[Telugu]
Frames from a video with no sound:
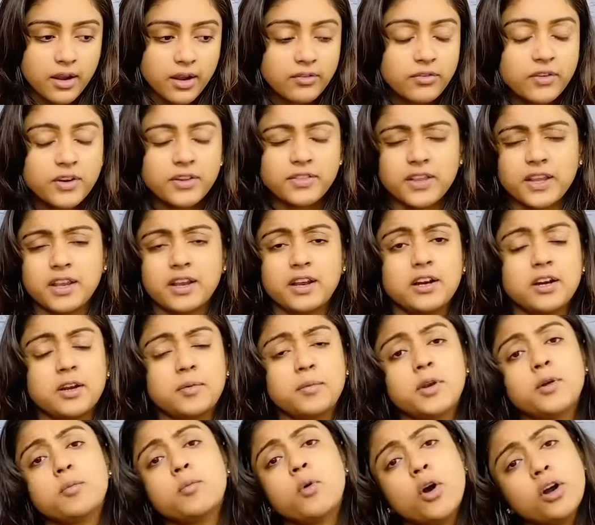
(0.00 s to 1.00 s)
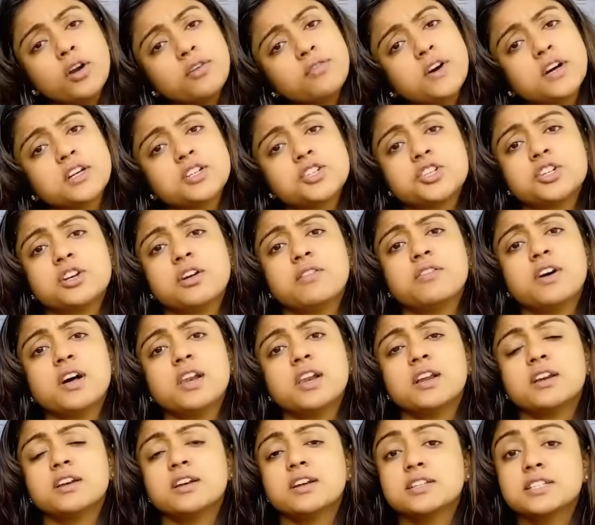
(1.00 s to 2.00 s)
ఎవ్రీథింగ్ అంటే మన బాడీ ఫంక్షన్
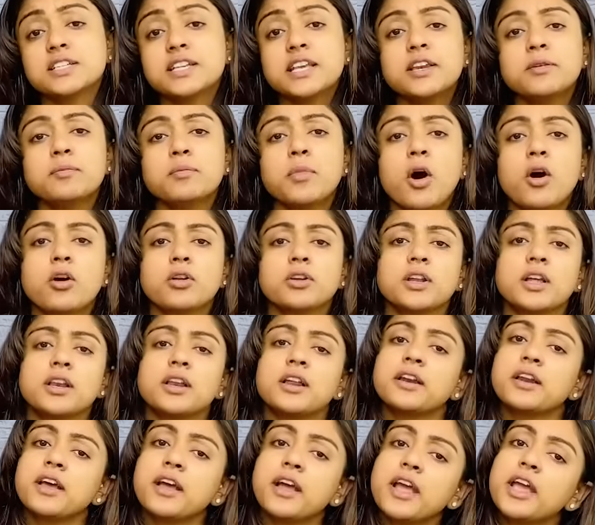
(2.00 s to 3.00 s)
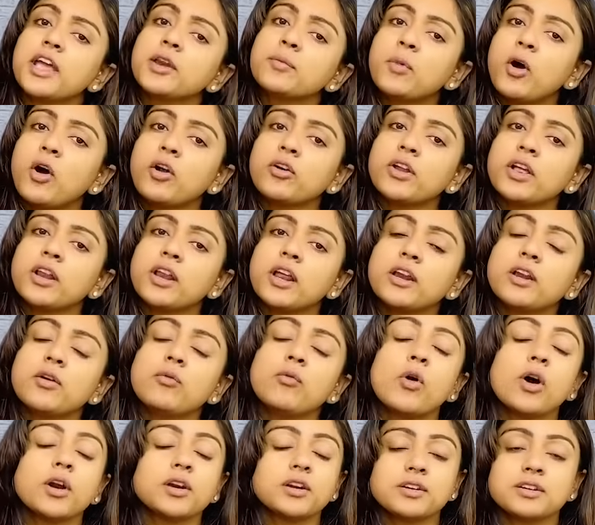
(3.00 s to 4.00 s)
అవ్వాలన్నా స్కిన్ బాగుండాలన్నా హెయిర్ బాగుండాలన్నా
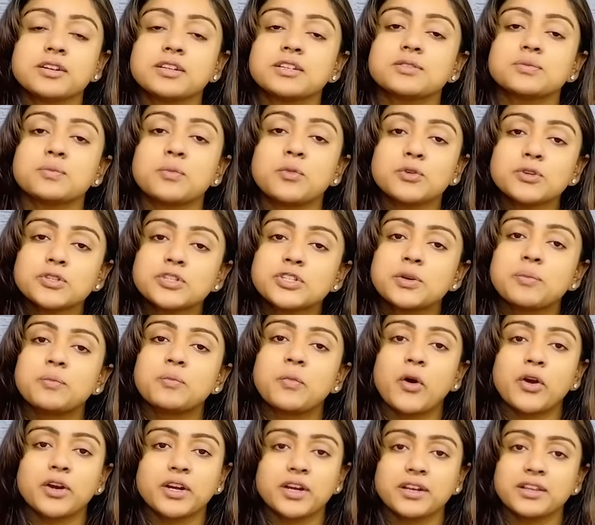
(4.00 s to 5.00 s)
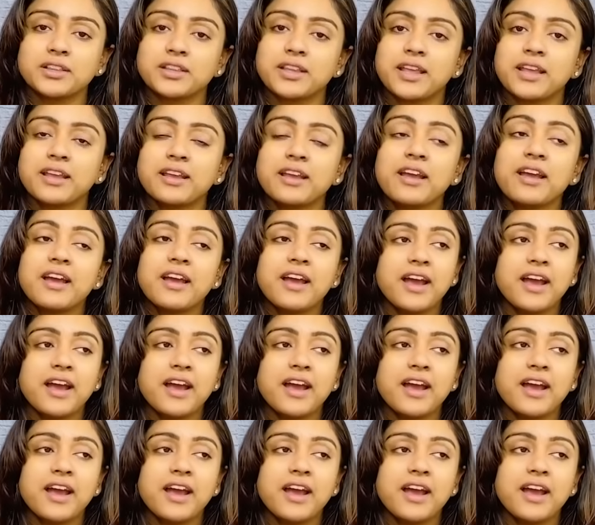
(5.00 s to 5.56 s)
వాటర్ ఈజ్ మోస్ట్ ఇంపార్టెంట్ థింగ్